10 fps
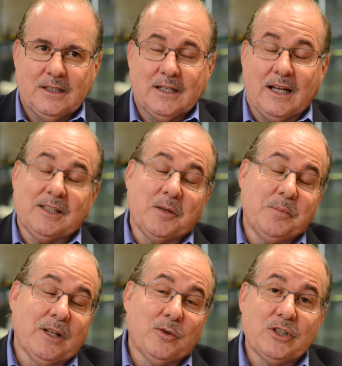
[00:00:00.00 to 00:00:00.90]
A
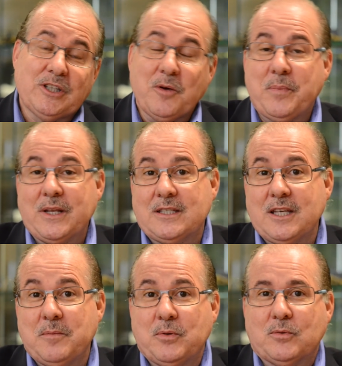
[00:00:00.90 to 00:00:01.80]
Caterpillar hoje tem um
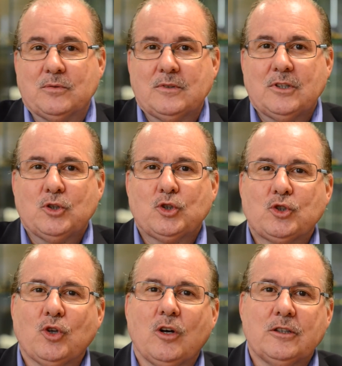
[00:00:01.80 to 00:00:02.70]
princípio
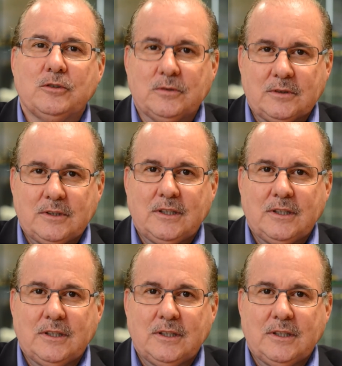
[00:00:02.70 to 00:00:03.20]
sólido